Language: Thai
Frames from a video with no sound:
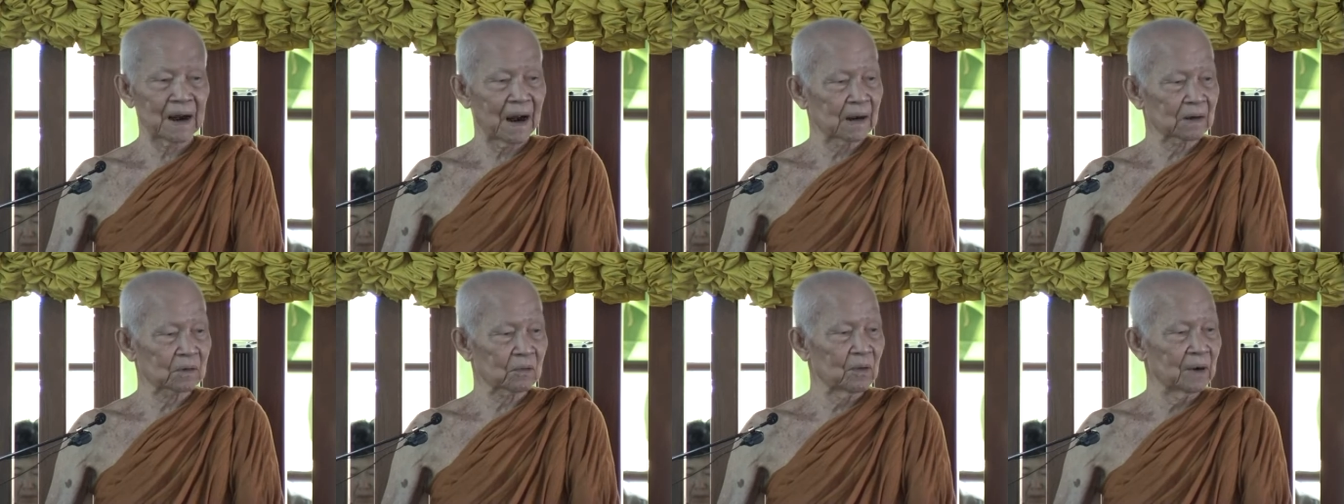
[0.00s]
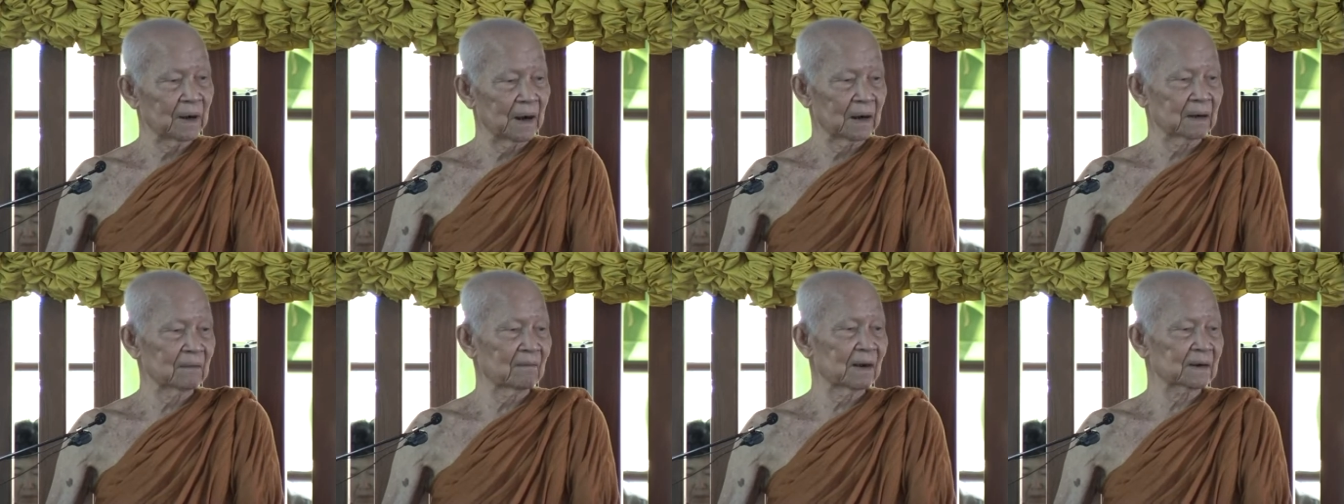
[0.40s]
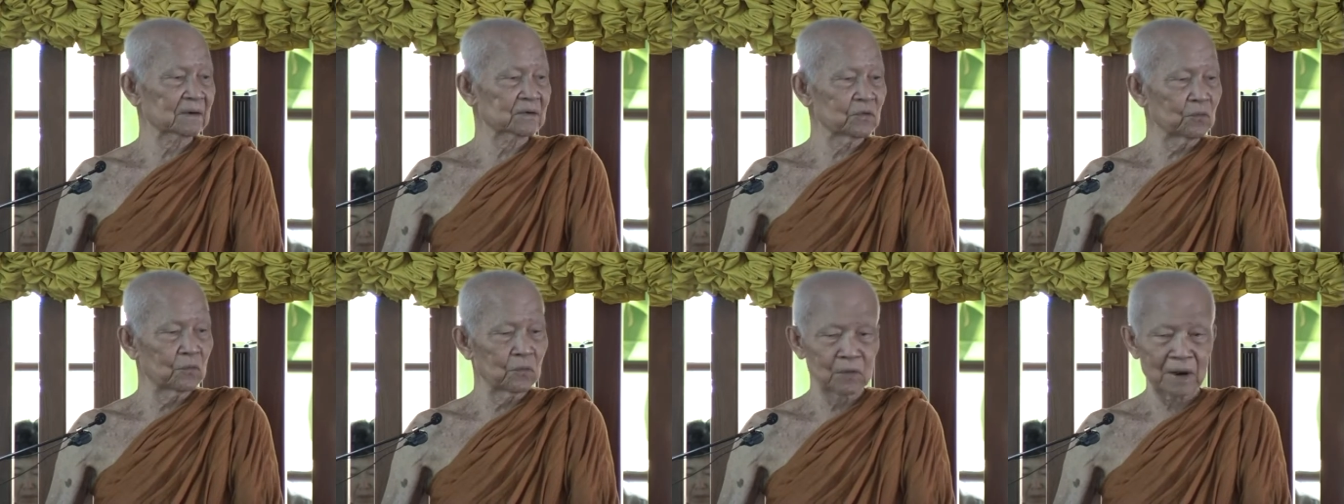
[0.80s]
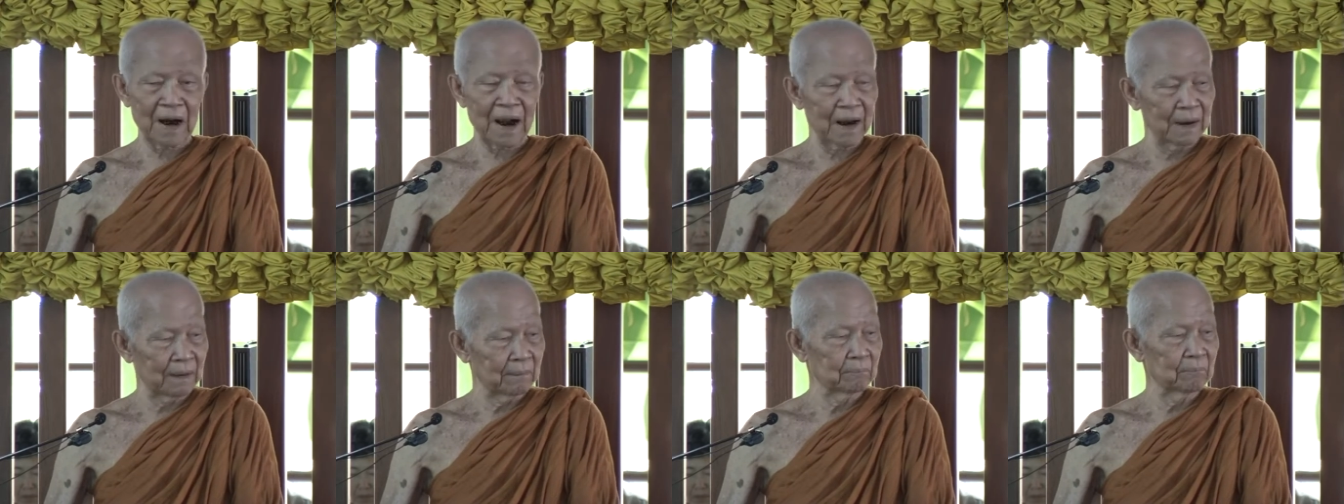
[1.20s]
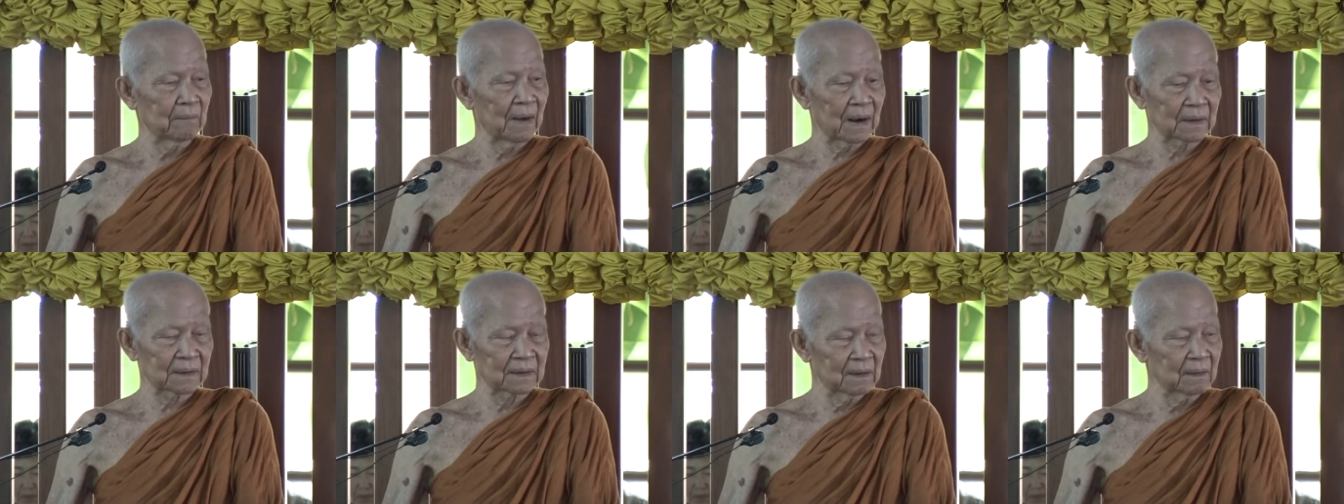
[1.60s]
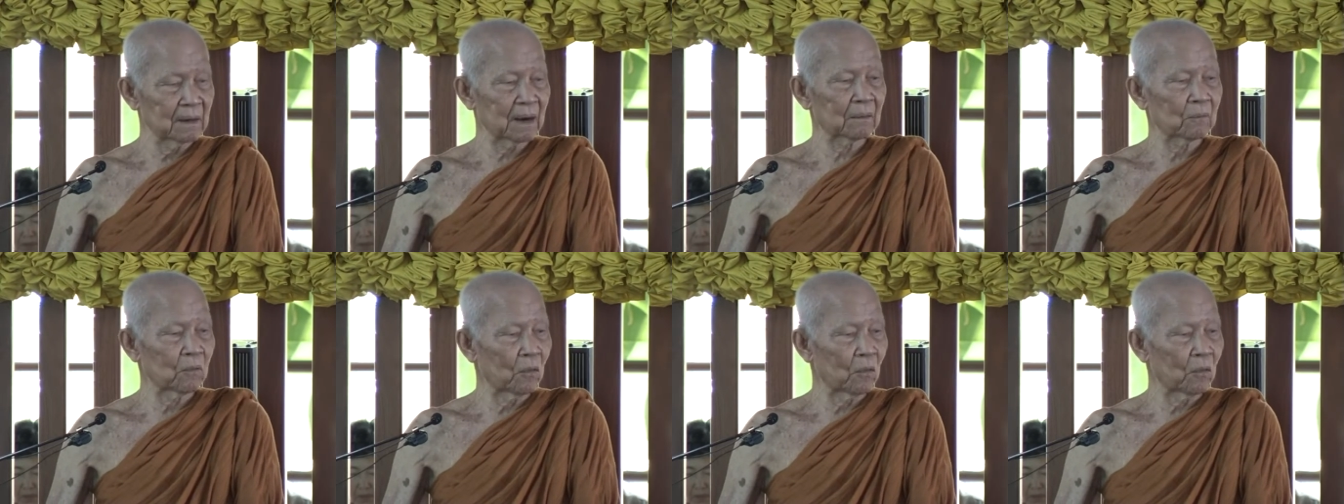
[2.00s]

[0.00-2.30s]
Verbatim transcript: ยานก็เห็นว่าสู้ได้มาถึง